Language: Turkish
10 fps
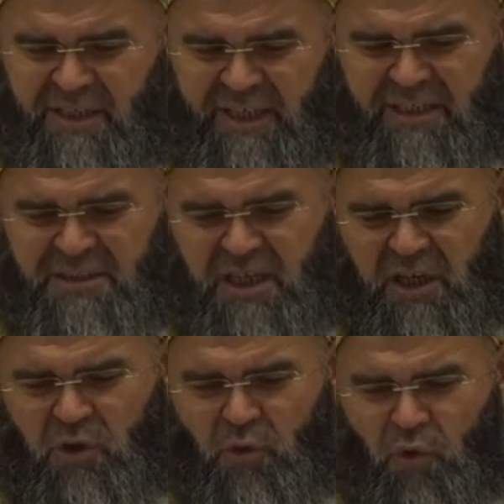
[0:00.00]

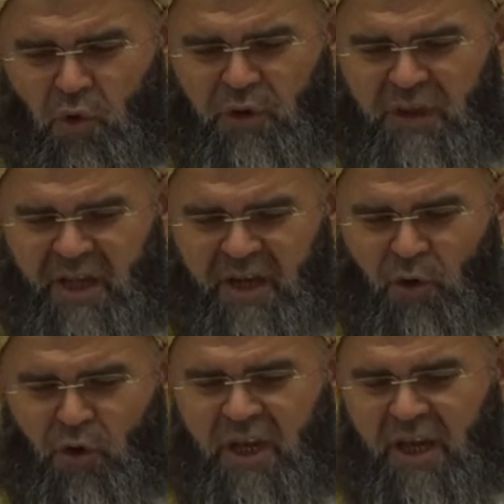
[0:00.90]
gerçek
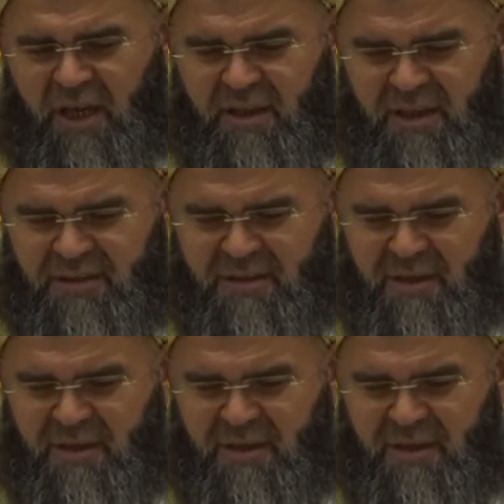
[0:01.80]
onlara olarak anlat.